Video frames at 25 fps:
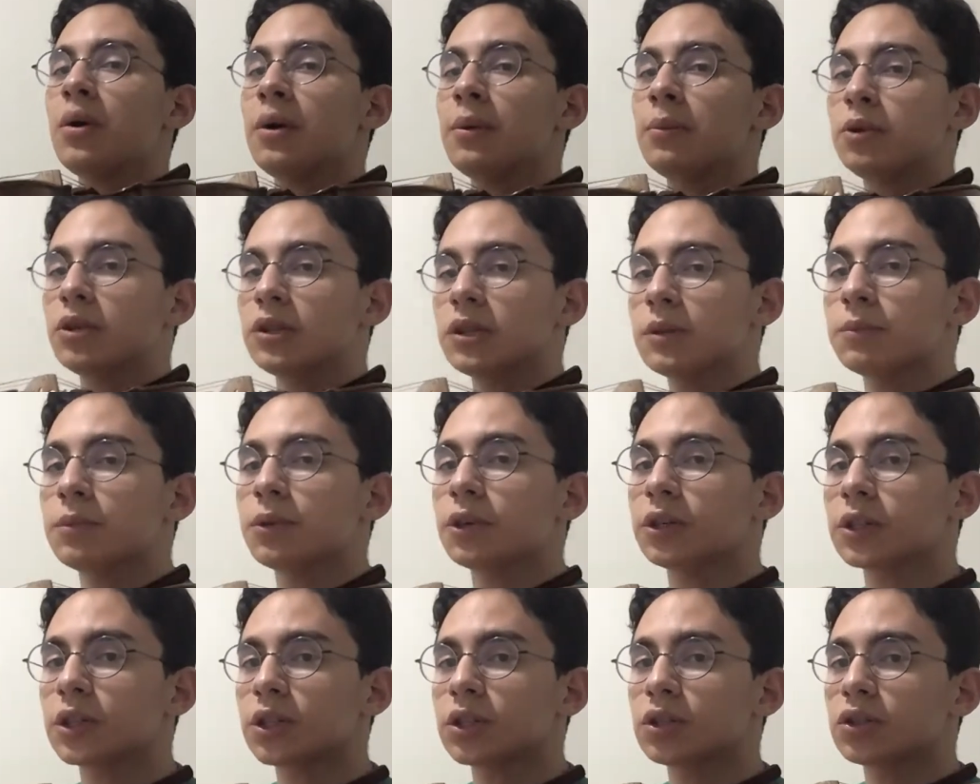é muito
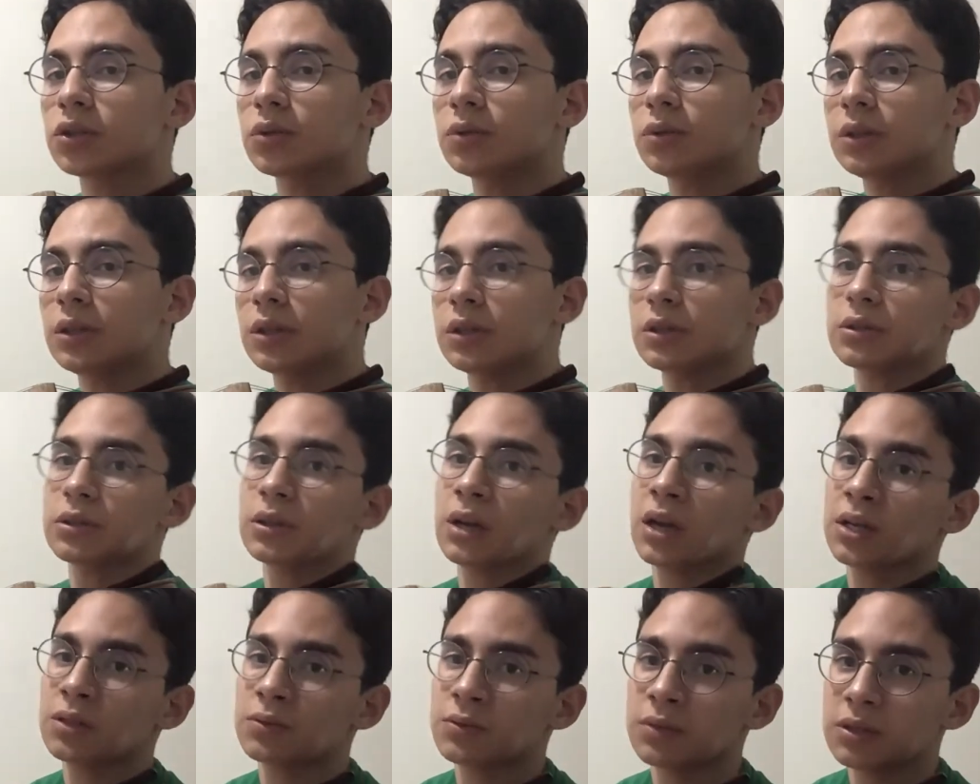importante no início.
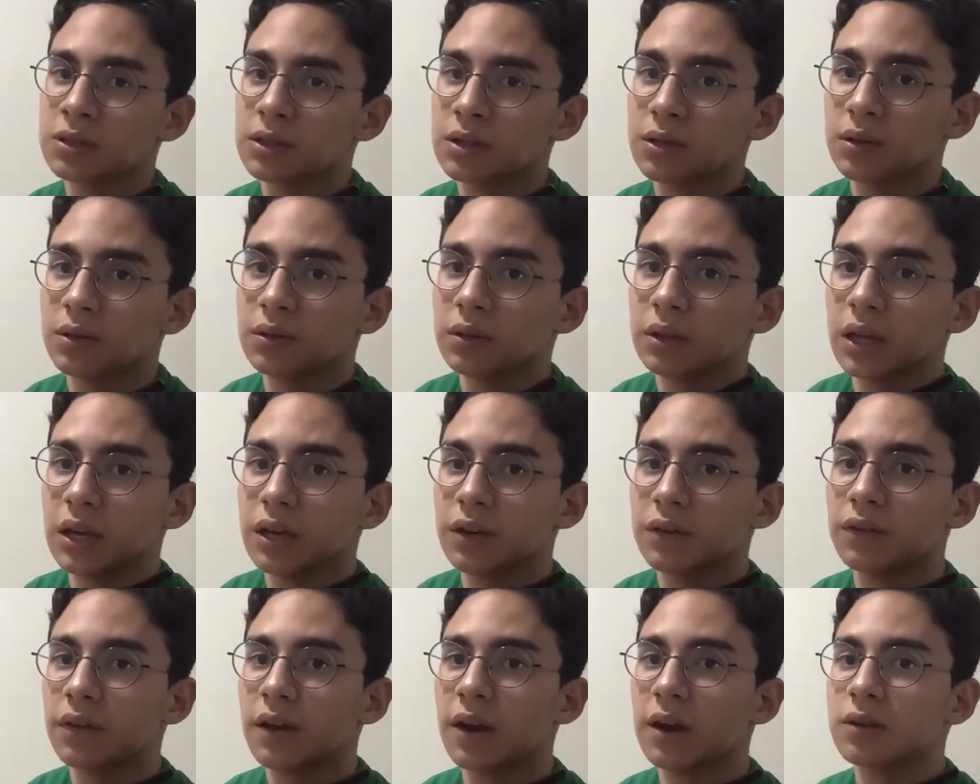Caso você não
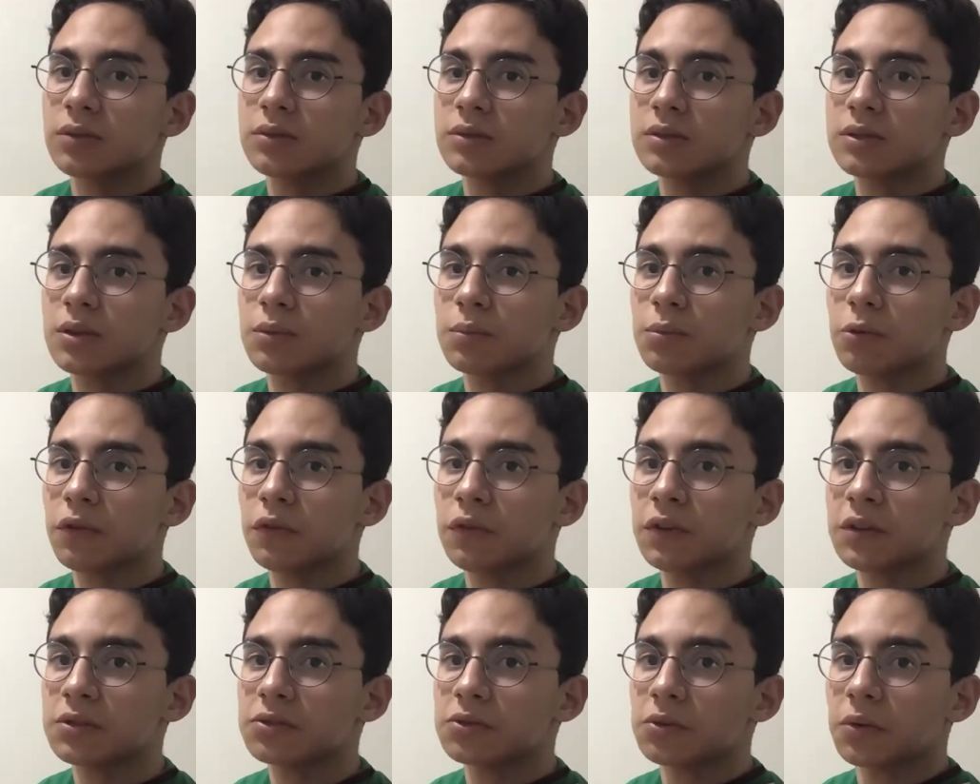tenha, fale com seu
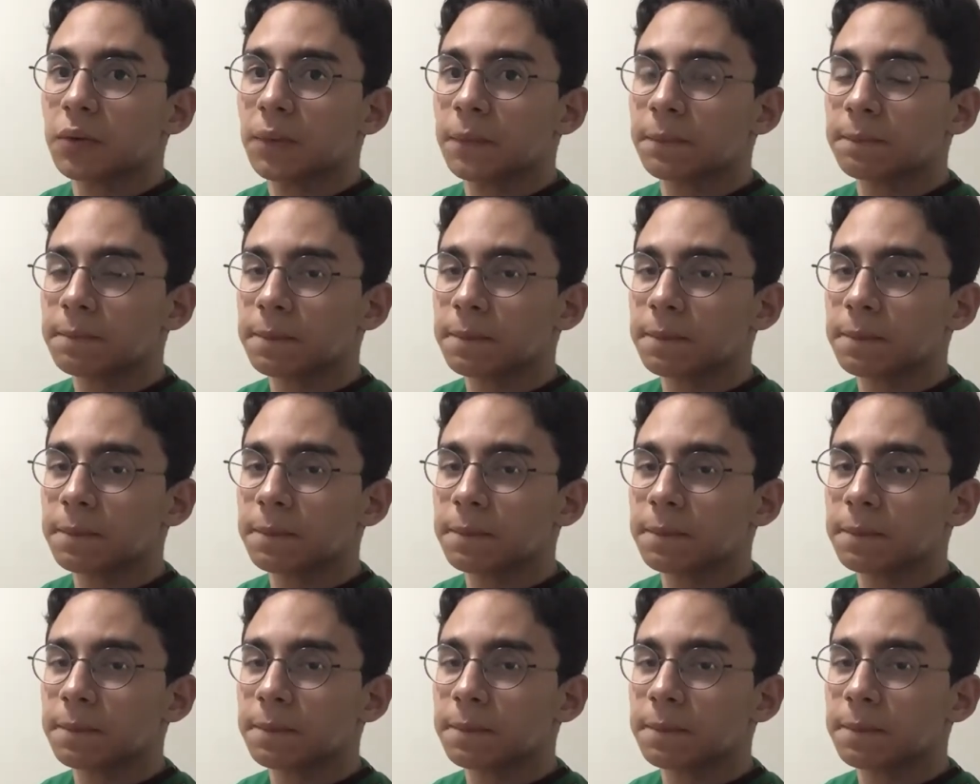professor.